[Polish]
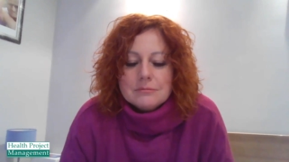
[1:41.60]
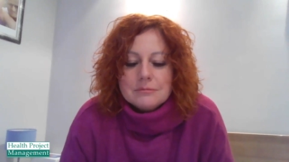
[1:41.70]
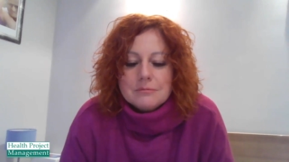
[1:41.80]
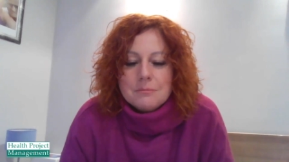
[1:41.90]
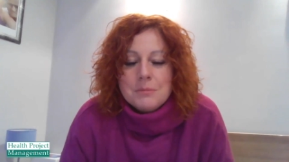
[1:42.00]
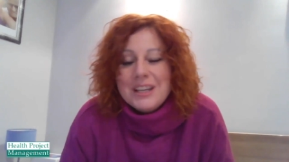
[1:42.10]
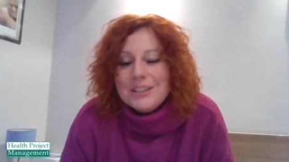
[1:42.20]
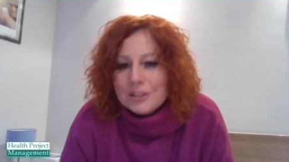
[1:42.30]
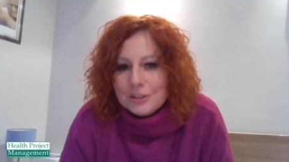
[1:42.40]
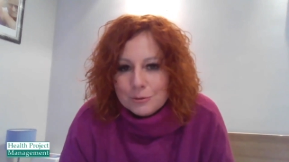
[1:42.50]

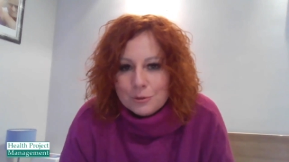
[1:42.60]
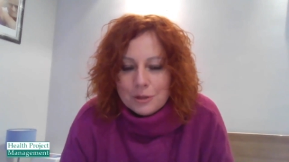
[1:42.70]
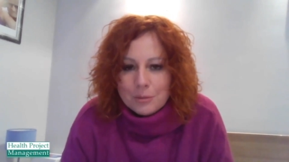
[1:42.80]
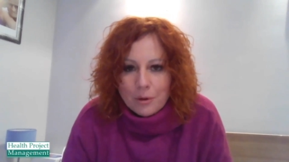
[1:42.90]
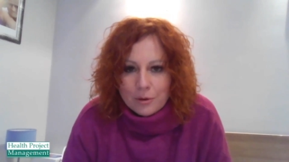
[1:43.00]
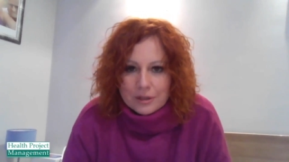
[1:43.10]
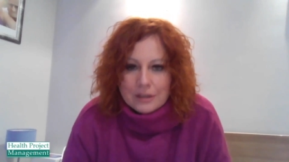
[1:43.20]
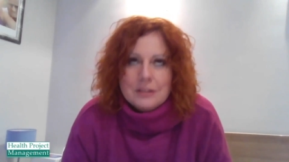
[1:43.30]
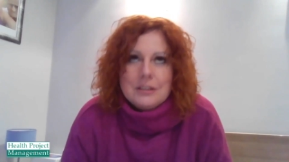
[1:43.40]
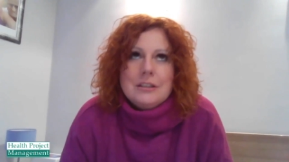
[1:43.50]
mierzę się do tej
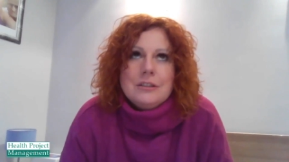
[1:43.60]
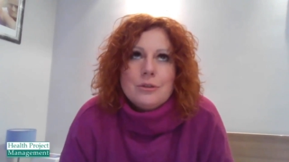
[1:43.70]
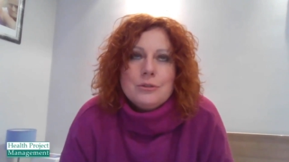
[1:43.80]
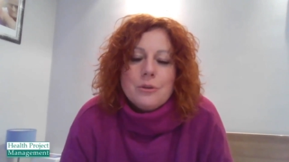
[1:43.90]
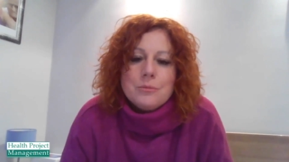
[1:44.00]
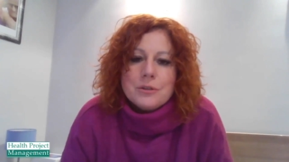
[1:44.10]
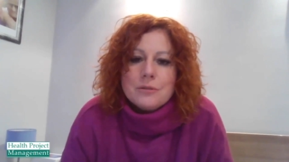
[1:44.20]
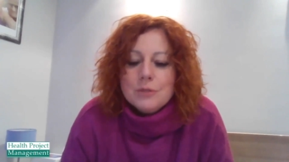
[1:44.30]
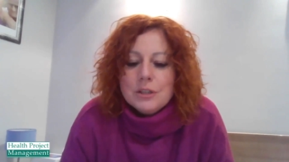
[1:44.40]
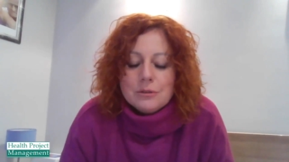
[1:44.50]
pory i to, co
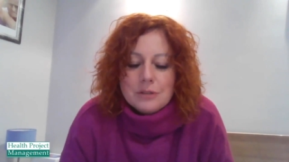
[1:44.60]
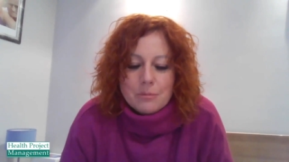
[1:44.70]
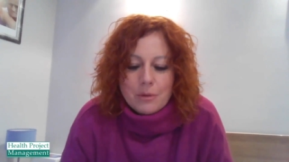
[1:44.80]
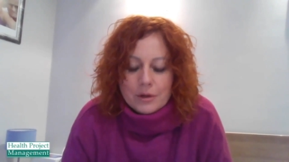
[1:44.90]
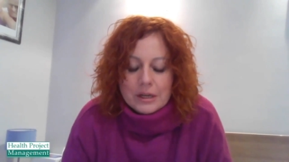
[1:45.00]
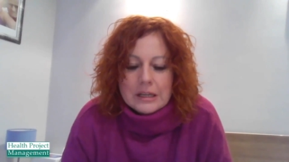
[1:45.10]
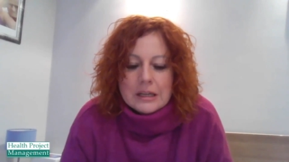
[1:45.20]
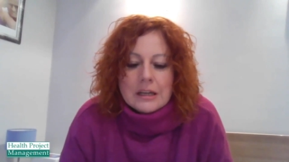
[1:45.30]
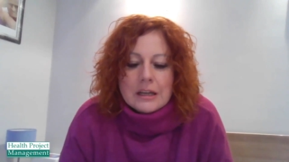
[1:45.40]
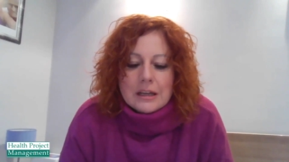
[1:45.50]
obserwuję do tej pory,
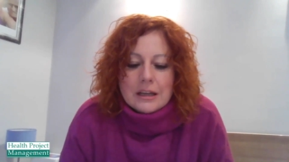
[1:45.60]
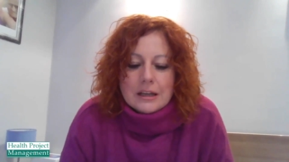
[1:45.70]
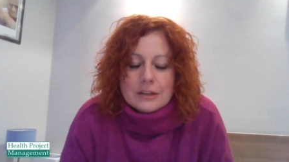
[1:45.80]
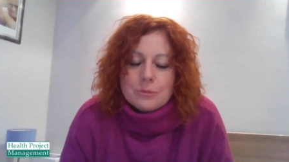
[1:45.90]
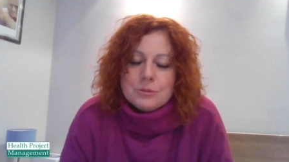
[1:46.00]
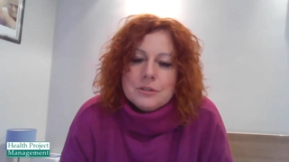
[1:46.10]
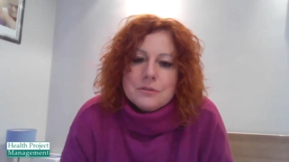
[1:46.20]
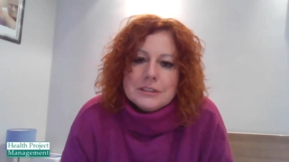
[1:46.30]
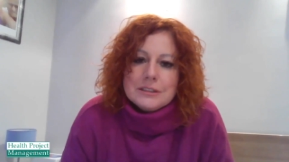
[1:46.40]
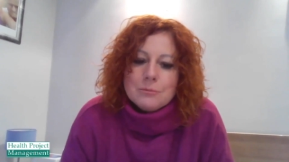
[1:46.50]
e, to przede
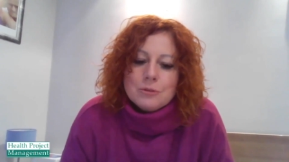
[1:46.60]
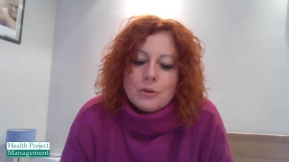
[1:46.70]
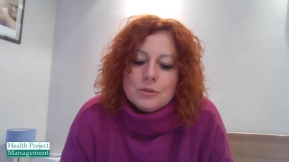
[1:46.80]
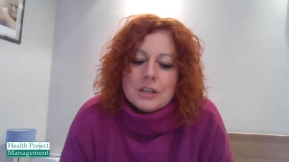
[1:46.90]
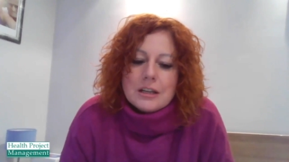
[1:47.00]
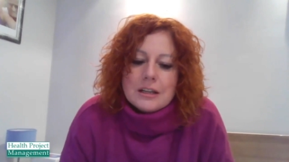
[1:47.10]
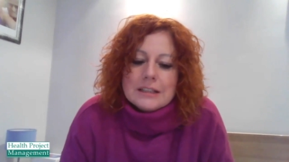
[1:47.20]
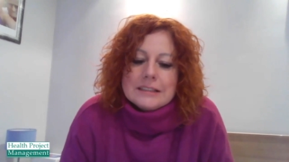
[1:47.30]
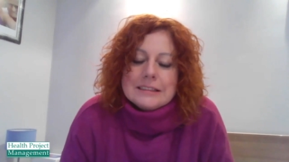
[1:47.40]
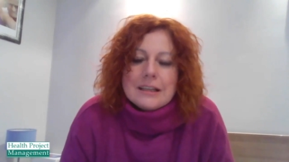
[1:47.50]
wszystkim to, że
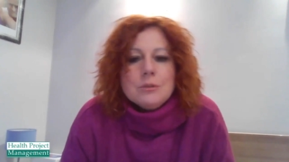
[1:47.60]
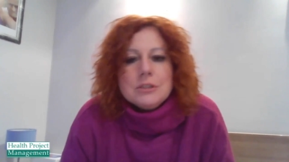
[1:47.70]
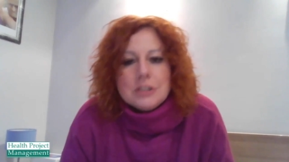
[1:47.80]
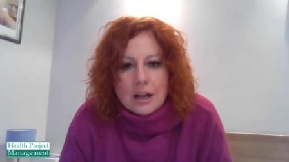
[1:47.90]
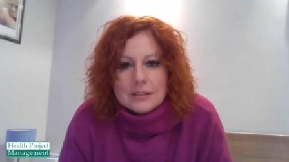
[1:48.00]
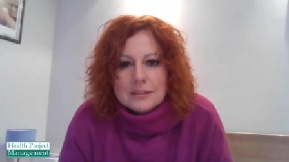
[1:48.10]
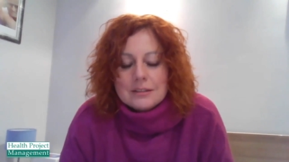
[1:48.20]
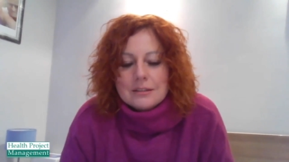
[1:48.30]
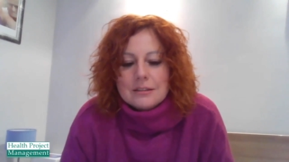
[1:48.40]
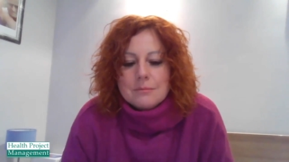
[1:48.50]
cały czas
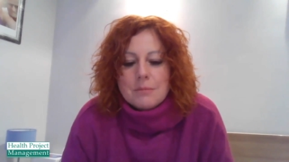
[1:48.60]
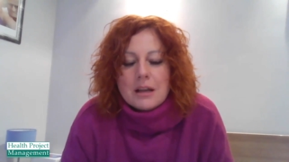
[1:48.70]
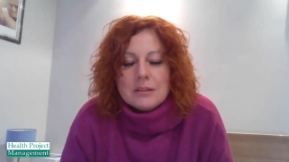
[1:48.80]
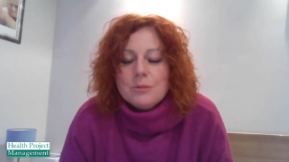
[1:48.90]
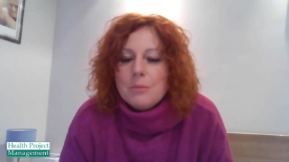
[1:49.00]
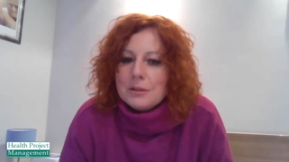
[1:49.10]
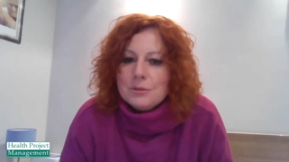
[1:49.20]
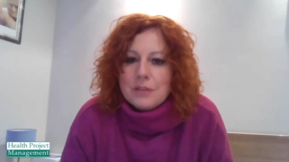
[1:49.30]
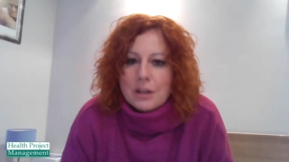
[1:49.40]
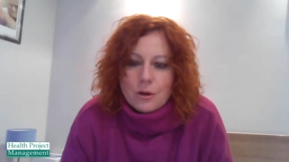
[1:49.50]
e, bardzo, bardzo
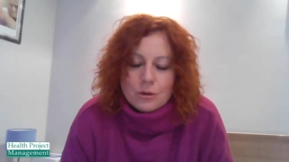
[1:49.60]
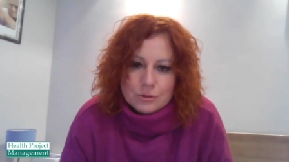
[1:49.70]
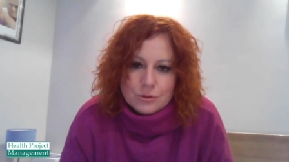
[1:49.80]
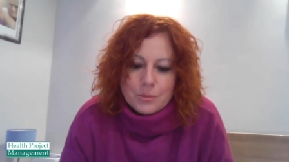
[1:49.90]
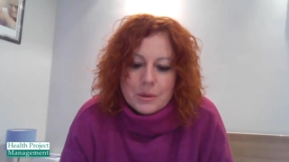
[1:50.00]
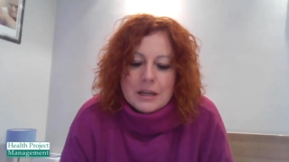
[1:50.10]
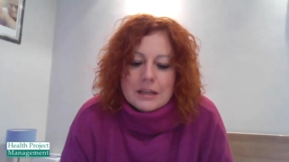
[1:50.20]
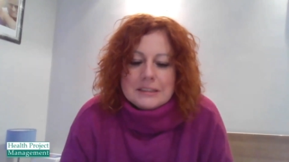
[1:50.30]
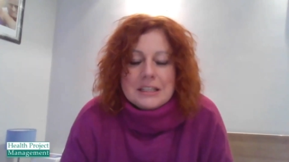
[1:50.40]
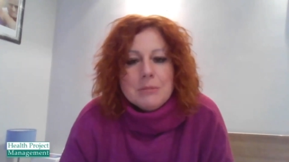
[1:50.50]
wiele osób
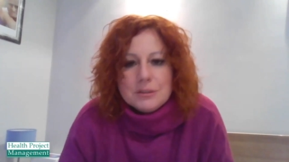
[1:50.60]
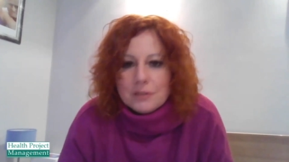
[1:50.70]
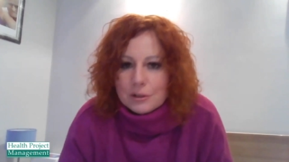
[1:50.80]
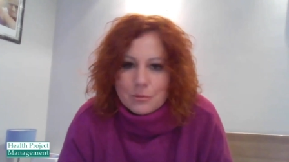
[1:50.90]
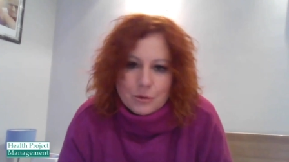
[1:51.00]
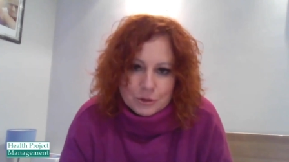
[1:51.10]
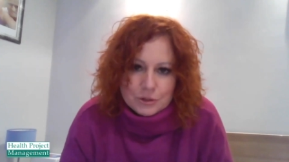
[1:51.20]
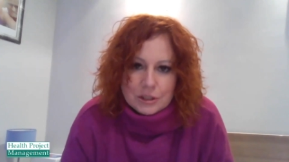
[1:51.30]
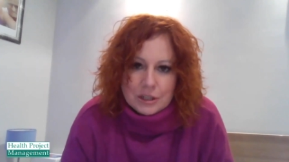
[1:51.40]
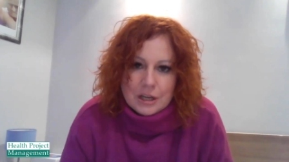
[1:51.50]
nie ma
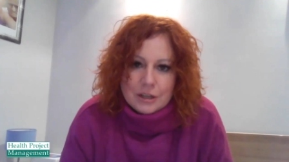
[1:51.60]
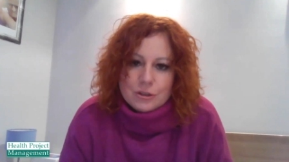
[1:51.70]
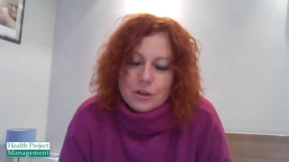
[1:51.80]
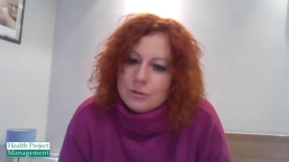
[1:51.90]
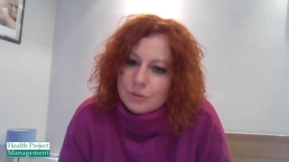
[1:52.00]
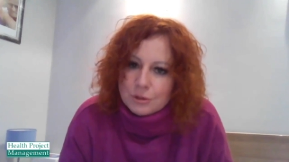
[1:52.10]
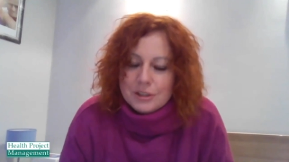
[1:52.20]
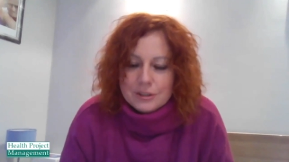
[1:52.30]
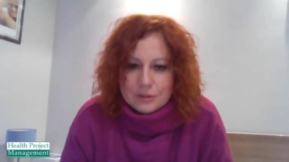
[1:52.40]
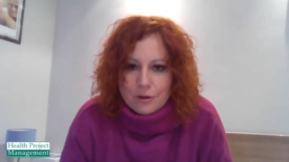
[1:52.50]
świadomości, że otyłość
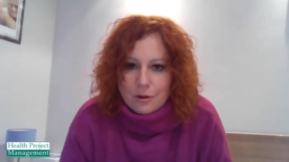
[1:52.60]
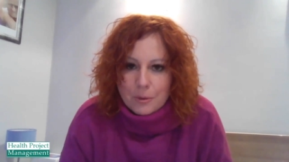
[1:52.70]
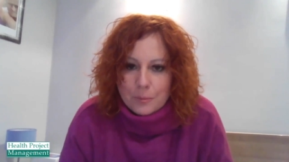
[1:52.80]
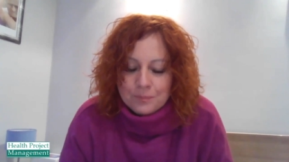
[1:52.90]
jest chorobą.